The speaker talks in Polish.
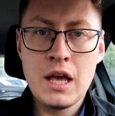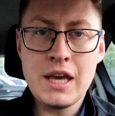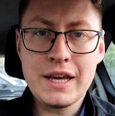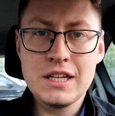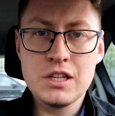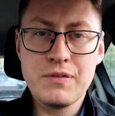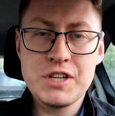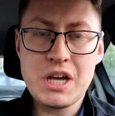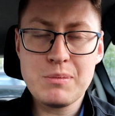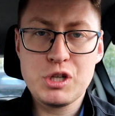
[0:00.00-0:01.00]
Ja kiedy
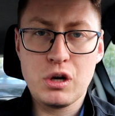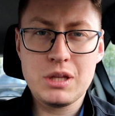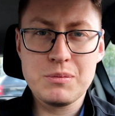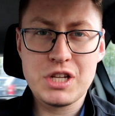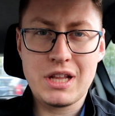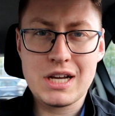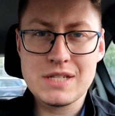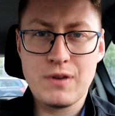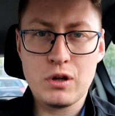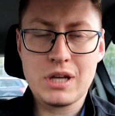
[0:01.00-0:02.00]
dowiedziałem się o tym, że taka
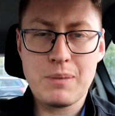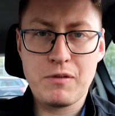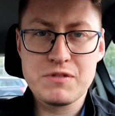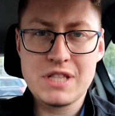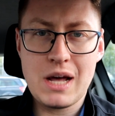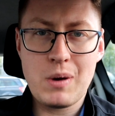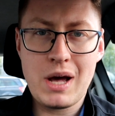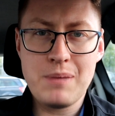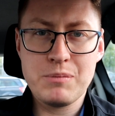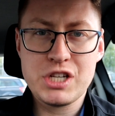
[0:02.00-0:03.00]
zwrotka
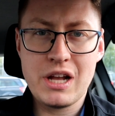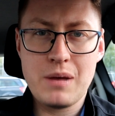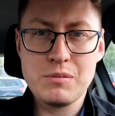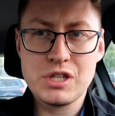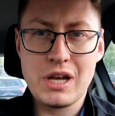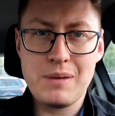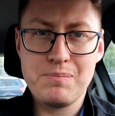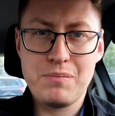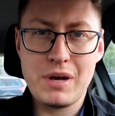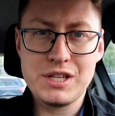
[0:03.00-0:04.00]
powstała, myślałem, że
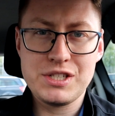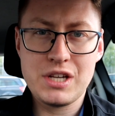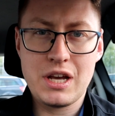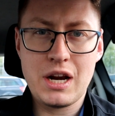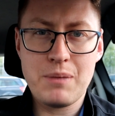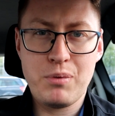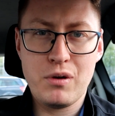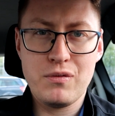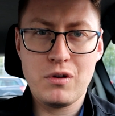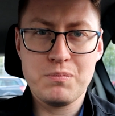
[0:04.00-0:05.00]
będzie
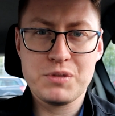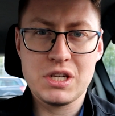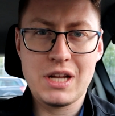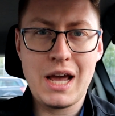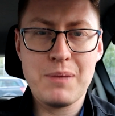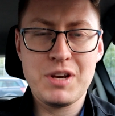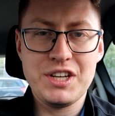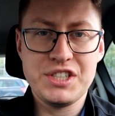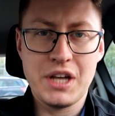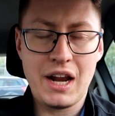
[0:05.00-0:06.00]
rapowo
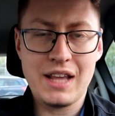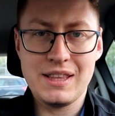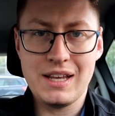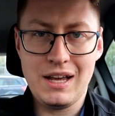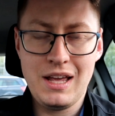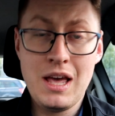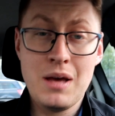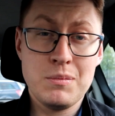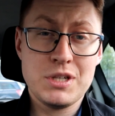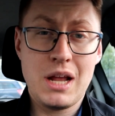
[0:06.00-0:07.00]
przynajmniej średnia.
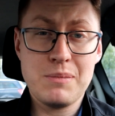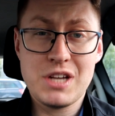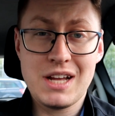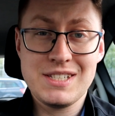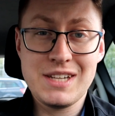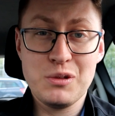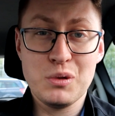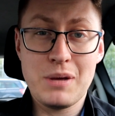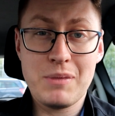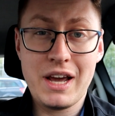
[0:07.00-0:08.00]
Myślałem, że Andrzej
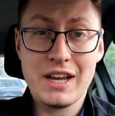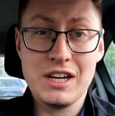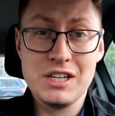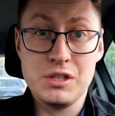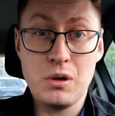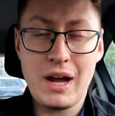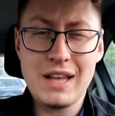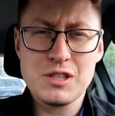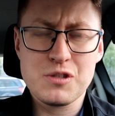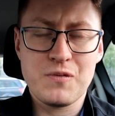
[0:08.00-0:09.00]
Duda ma jakichś
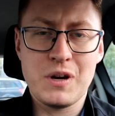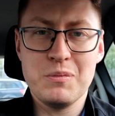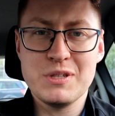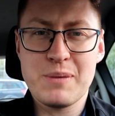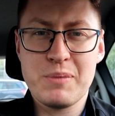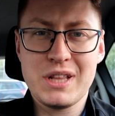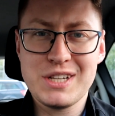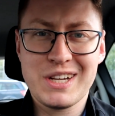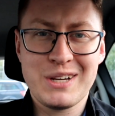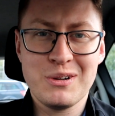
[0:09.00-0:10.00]
doradców albo
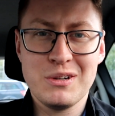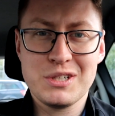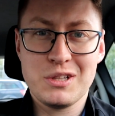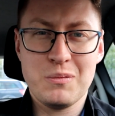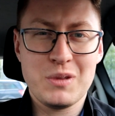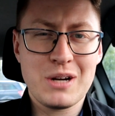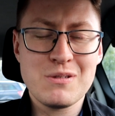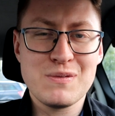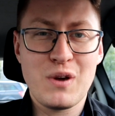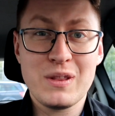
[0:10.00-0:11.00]
zapyta się kogoś, kto mu
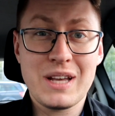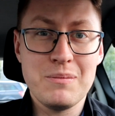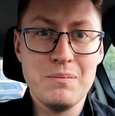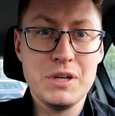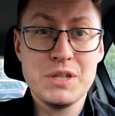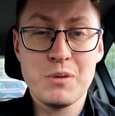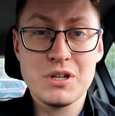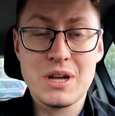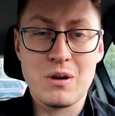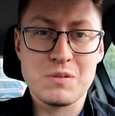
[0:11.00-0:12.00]
taką zwrotkę być
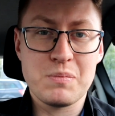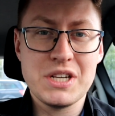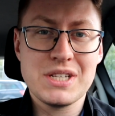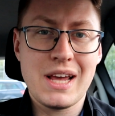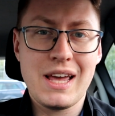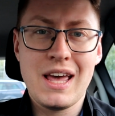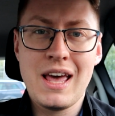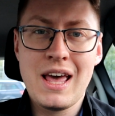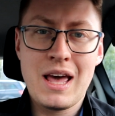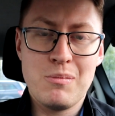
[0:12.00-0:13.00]
może rozpisze,
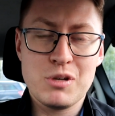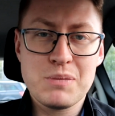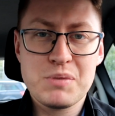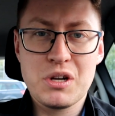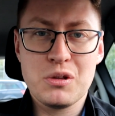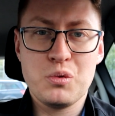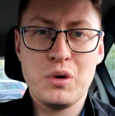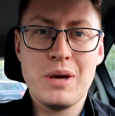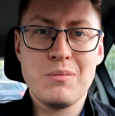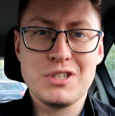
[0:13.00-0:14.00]
może
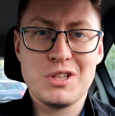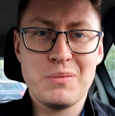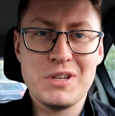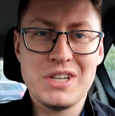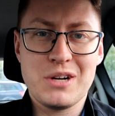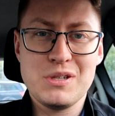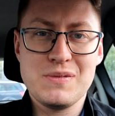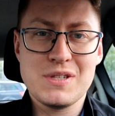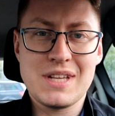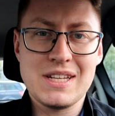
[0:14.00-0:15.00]
przygotuje, może to będzie jakoś
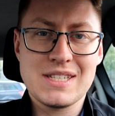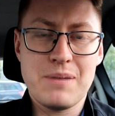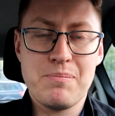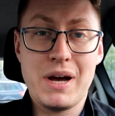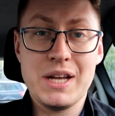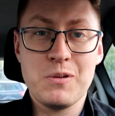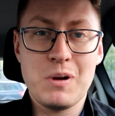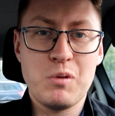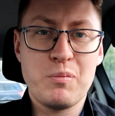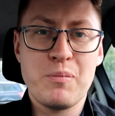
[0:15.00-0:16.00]
związane z kampanią
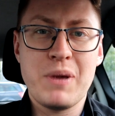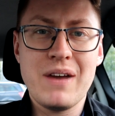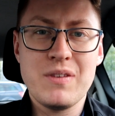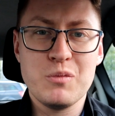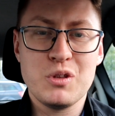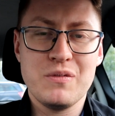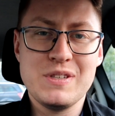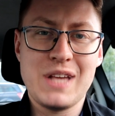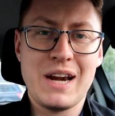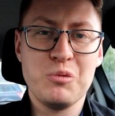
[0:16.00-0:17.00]
albo poprawi mu to
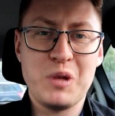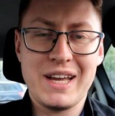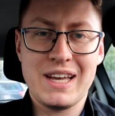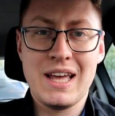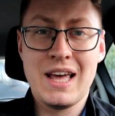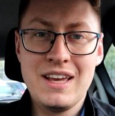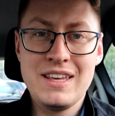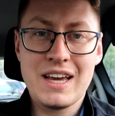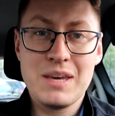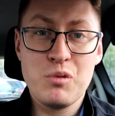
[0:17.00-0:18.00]
wizerunek.
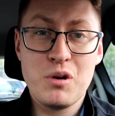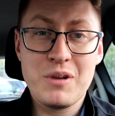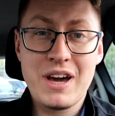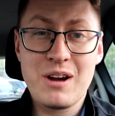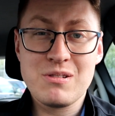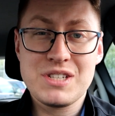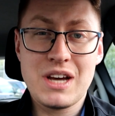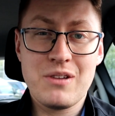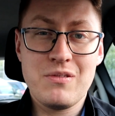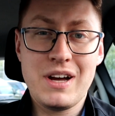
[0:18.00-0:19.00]
Jakie było moje
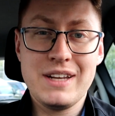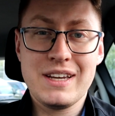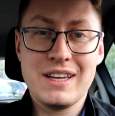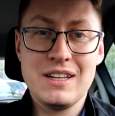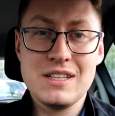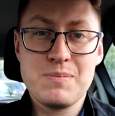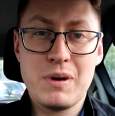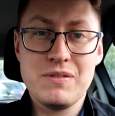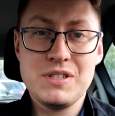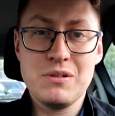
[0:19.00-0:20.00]
rozczarowanie, kiedy
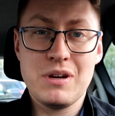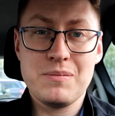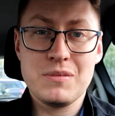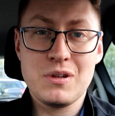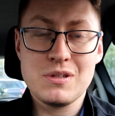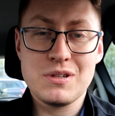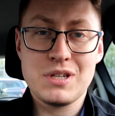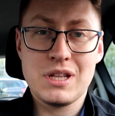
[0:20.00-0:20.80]
sprawdziłem to, co